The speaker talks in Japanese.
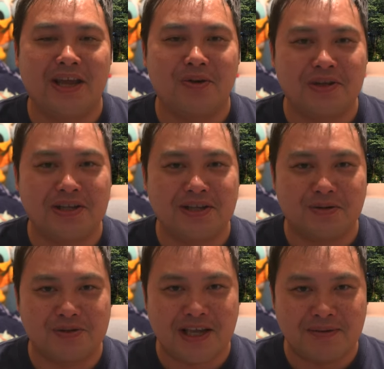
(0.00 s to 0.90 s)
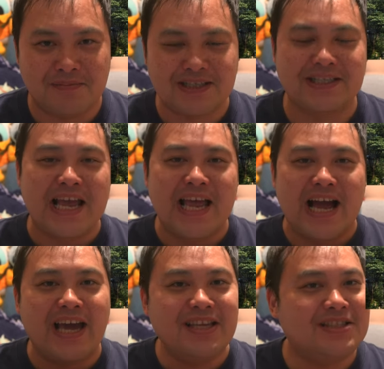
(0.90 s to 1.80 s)
ホテルでございます。
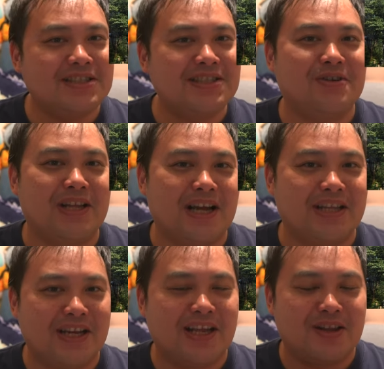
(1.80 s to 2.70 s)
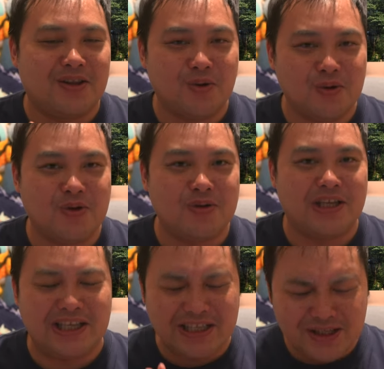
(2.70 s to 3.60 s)
IHG の中でね東京
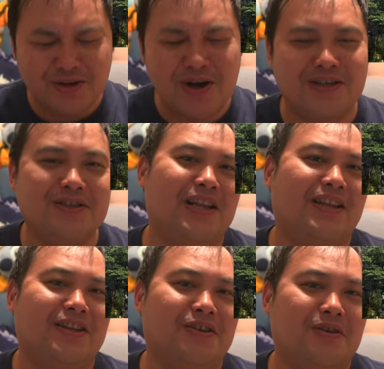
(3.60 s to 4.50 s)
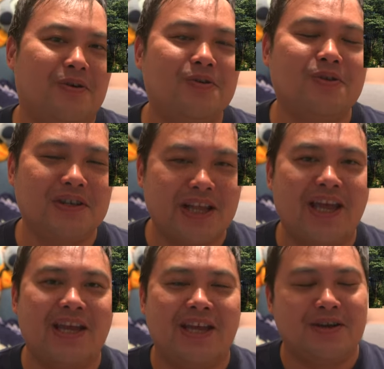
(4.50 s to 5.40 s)
にインディゴが来るなんていうのは本当に
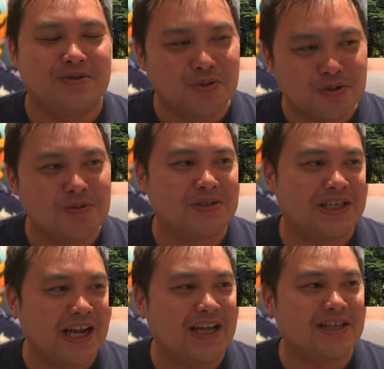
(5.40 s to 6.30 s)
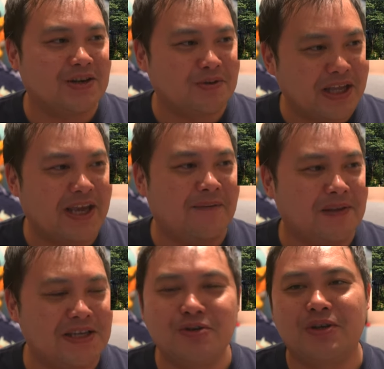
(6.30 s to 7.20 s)
ね想像もしてなかったので
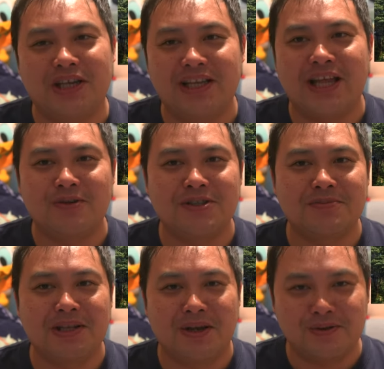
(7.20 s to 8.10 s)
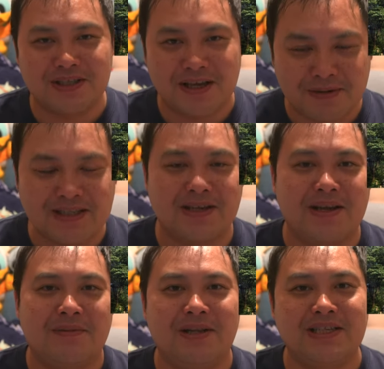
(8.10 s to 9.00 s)
非常に楽しみでございます。
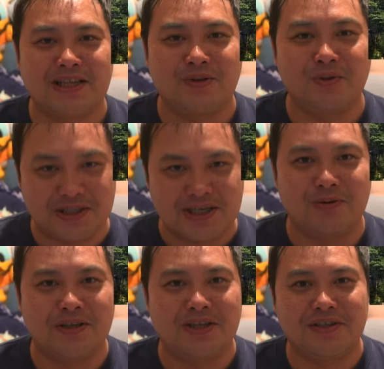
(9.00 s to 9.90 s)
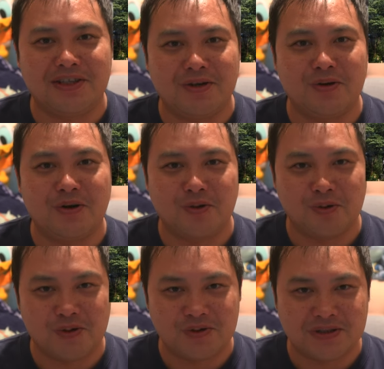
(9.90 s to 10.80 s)
皆さんどうですか、ホテルインディゴ
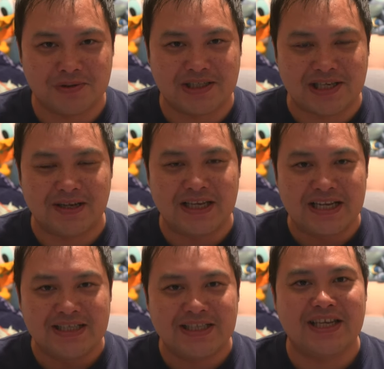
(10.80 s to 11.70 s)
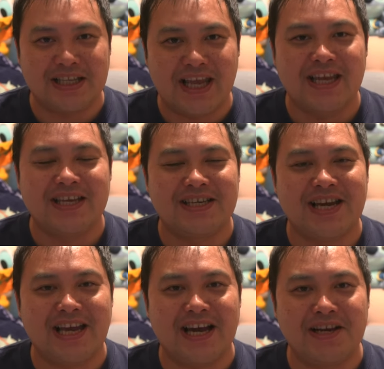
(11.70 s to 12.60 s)
東京渋谷さん、ぜひね機
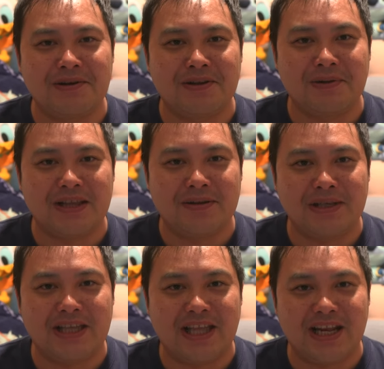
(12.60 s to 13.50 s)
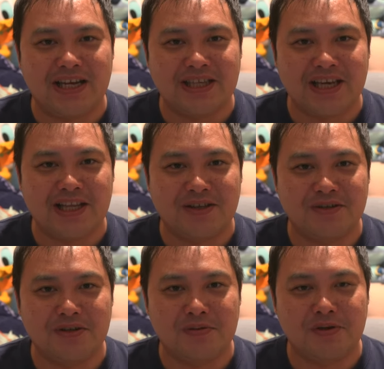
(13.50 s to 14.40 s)
会があれば泊まってみていただきたいなと
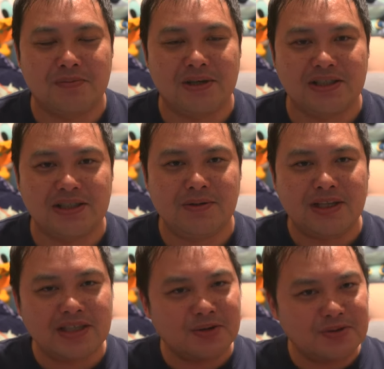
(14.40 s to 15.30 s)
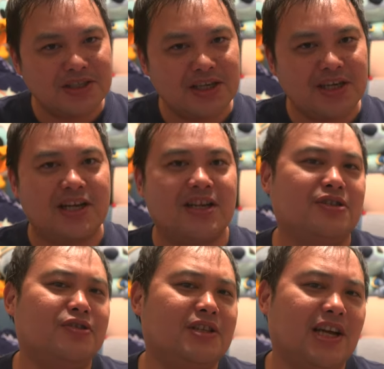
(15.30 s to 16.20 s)
いうふうに思いますし、私個人的にはね
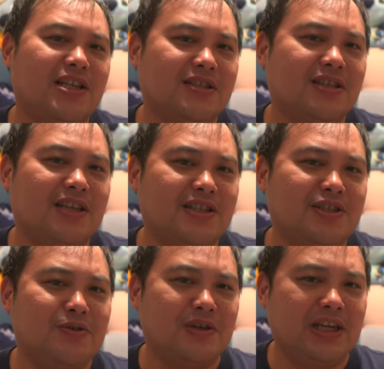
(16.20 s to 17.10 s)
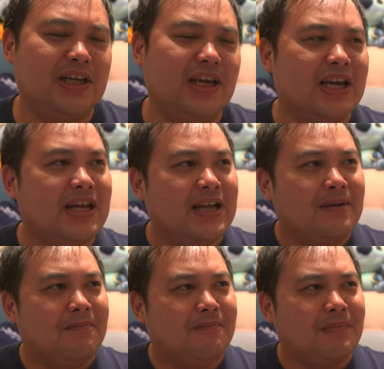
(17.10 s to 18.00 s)
12月1日より
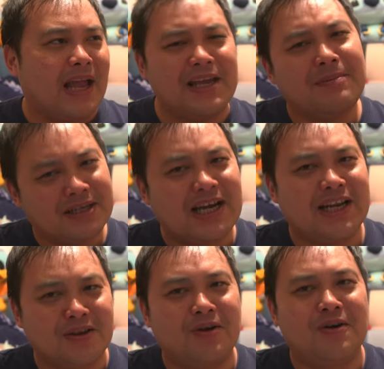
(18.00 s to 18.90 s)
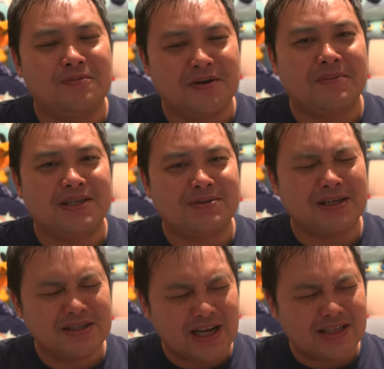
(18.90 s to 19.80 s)
早まるかなと思います。
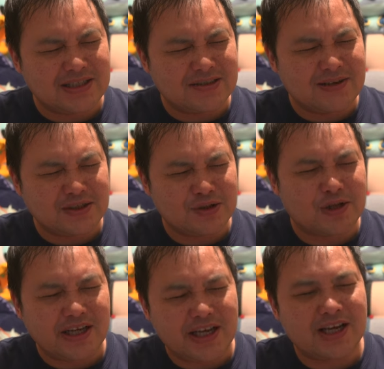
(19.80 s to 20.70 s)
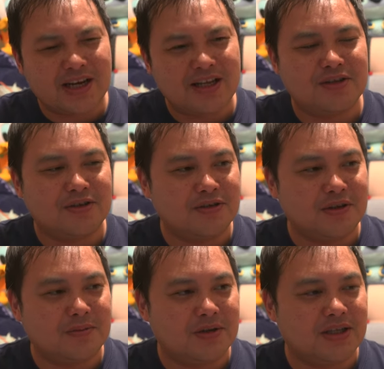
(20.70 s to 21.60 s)
まあ、9月はちょっと早いかなというふう
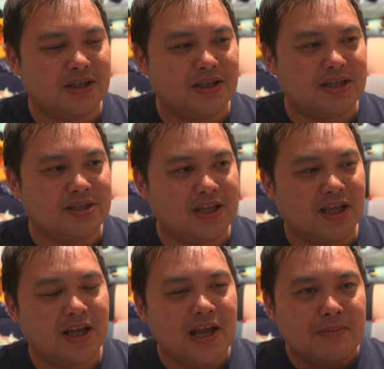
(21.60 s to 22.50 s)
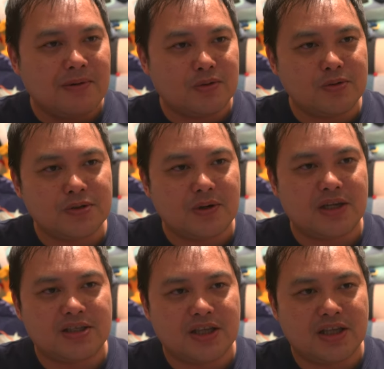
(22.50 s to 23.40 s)
に思っててですね、まあ、当初
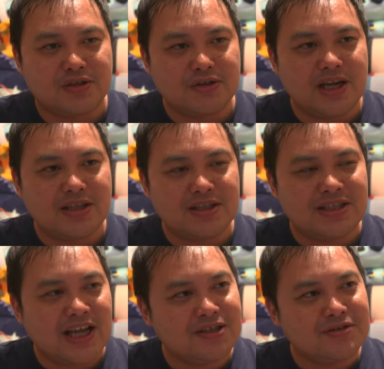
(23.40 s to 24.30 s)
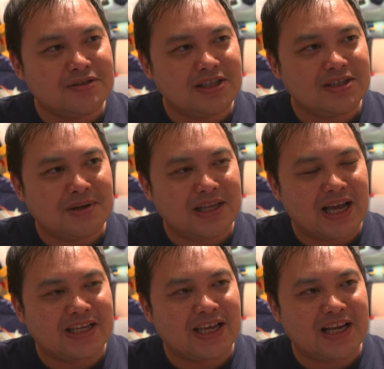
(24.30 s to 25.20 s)
はですね10月30日まで
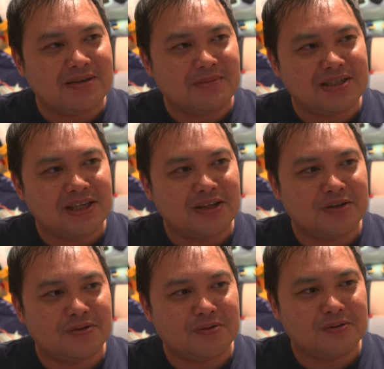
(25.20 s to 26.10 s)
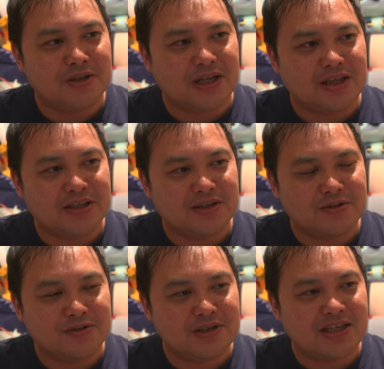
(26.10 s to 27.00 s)
空きがありませんということだったんです
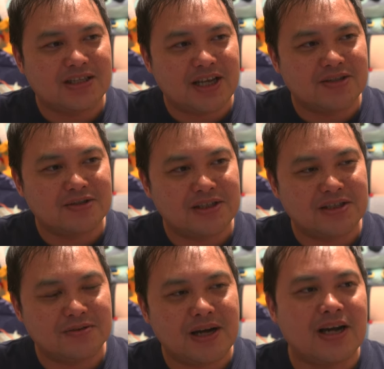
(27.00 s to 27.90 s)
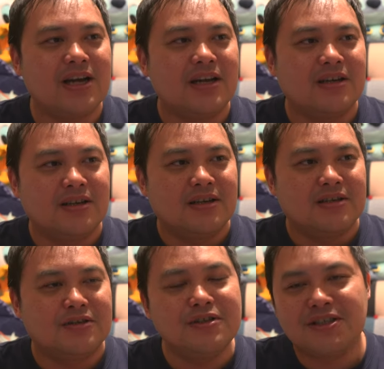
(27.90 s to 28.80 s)
けど、10月30日は
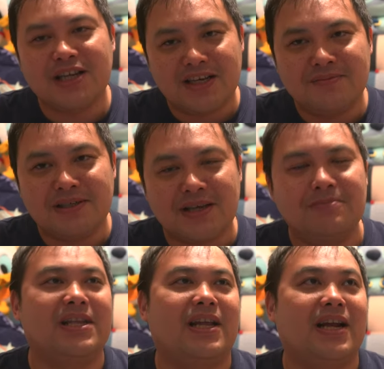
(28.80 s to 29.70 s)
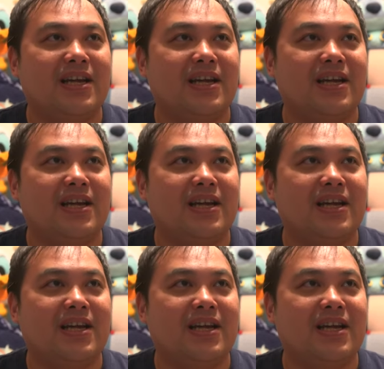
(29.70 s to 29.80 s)
空室がありませんみたいな